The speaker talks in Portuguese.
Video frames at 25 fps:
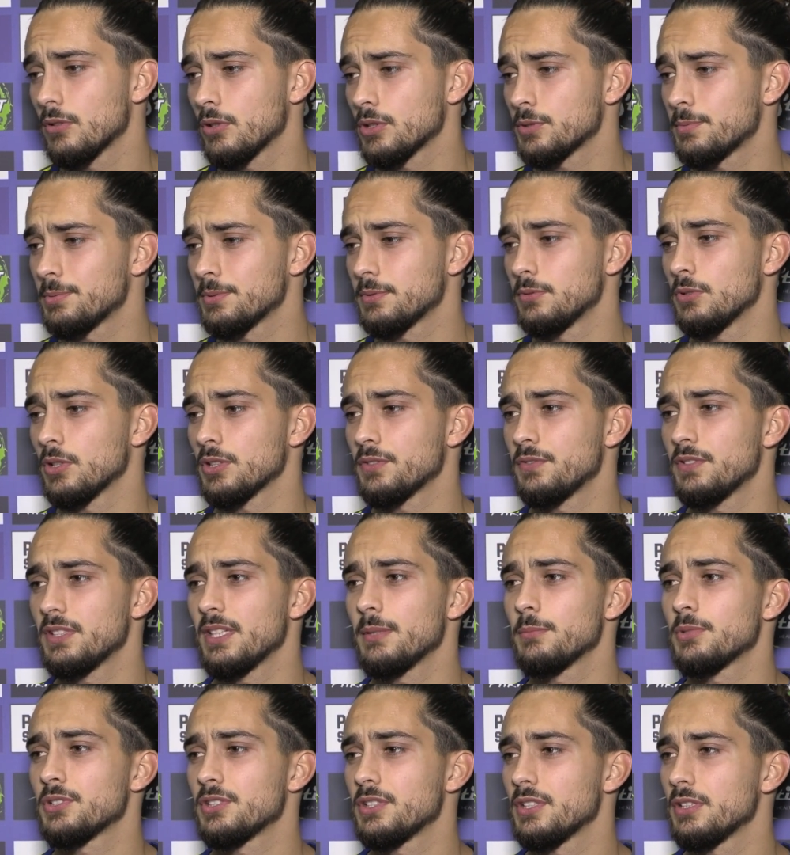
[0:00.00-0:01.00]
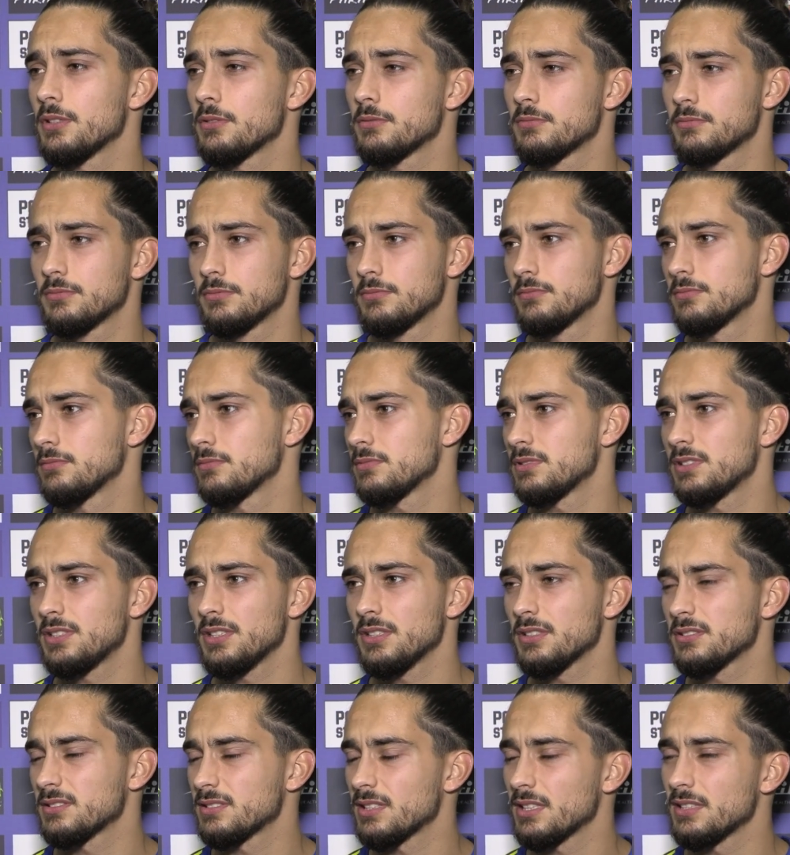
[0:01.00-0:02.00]
Nós, nós fizemos
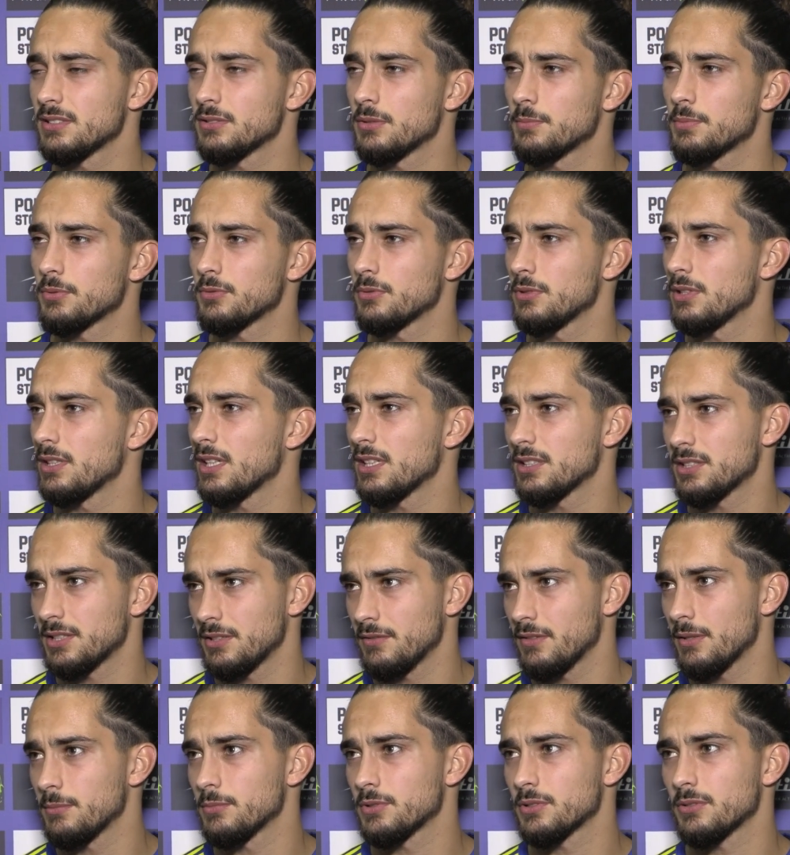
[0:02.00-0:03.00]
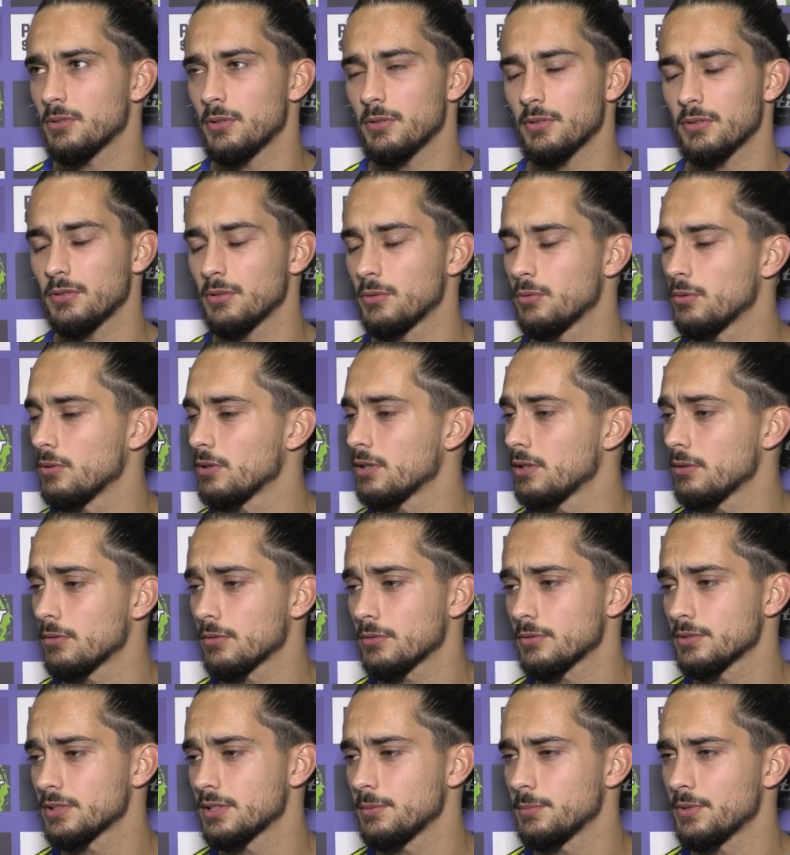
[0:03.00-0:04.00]
5, 6 oportunidades, tivemos de gol e
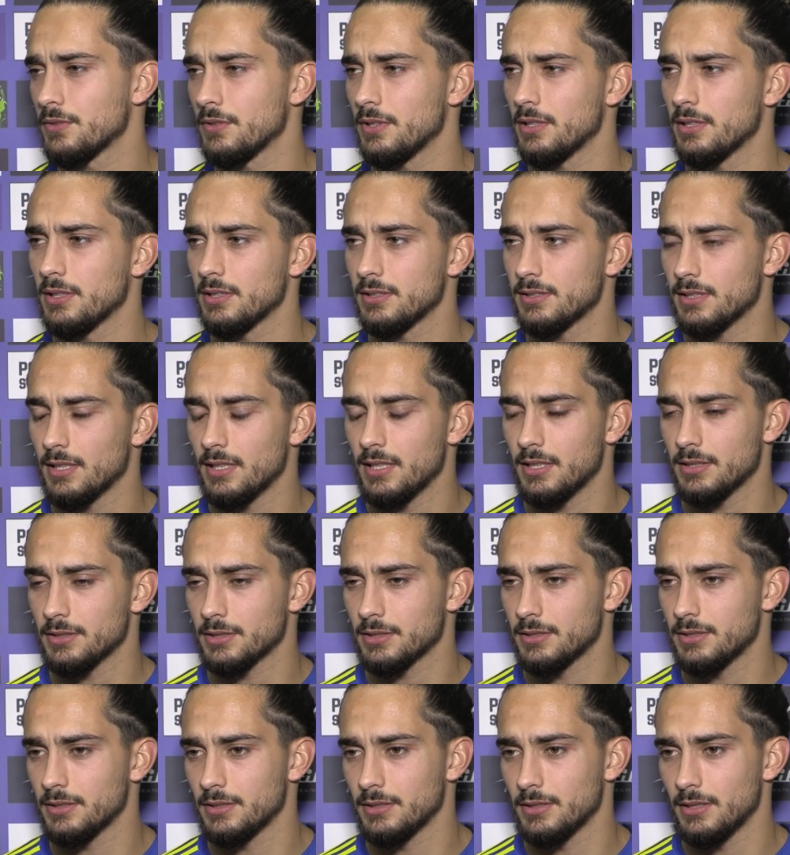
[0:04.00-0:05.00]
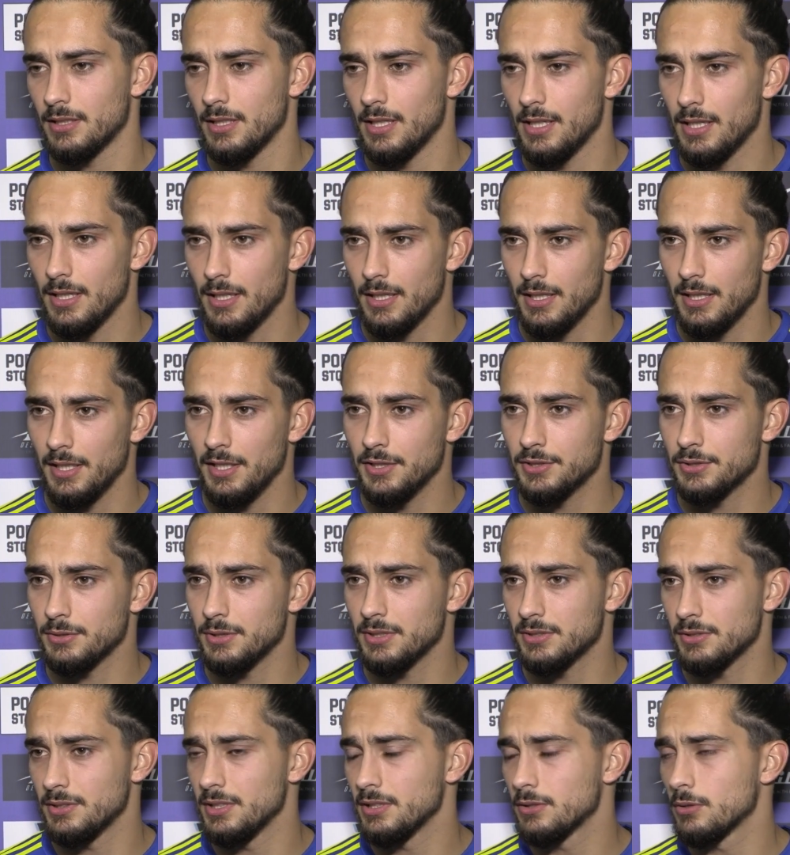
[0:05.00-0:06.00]
não conseguimos finalizar. Acho que isso,
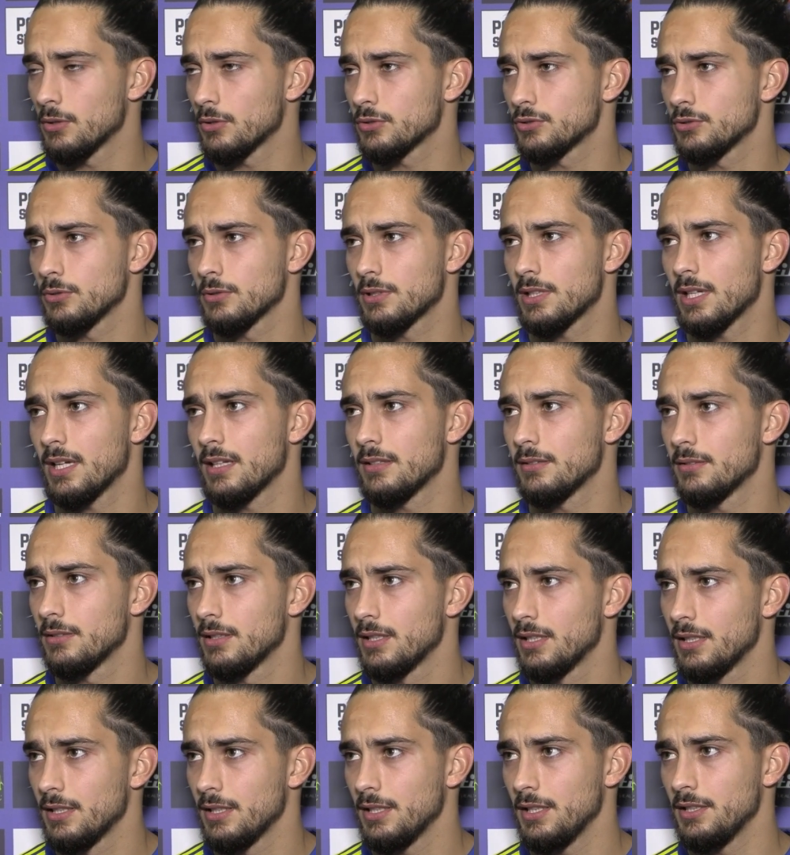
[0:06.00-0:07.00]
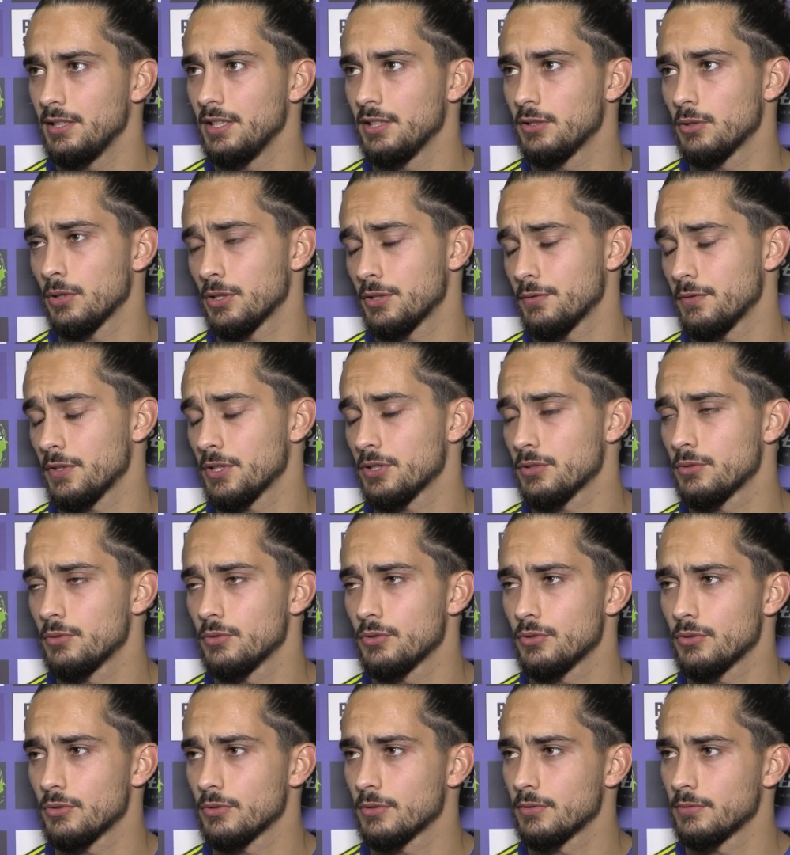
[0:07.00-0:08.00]
isso dito ao resultado e dito ao desfecho do
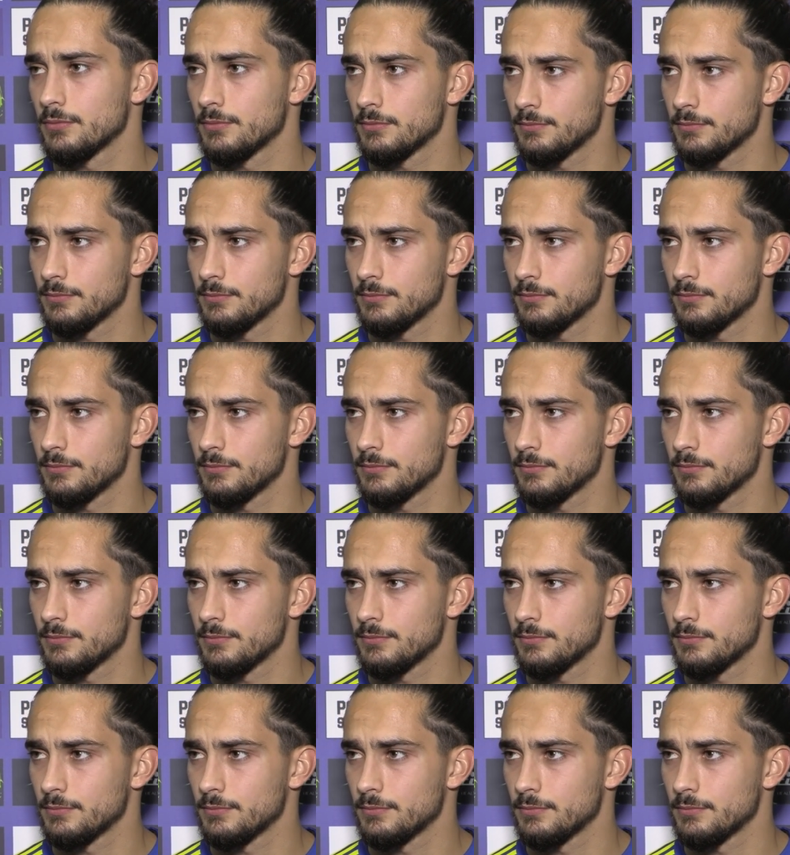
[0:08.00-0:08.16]
jogo.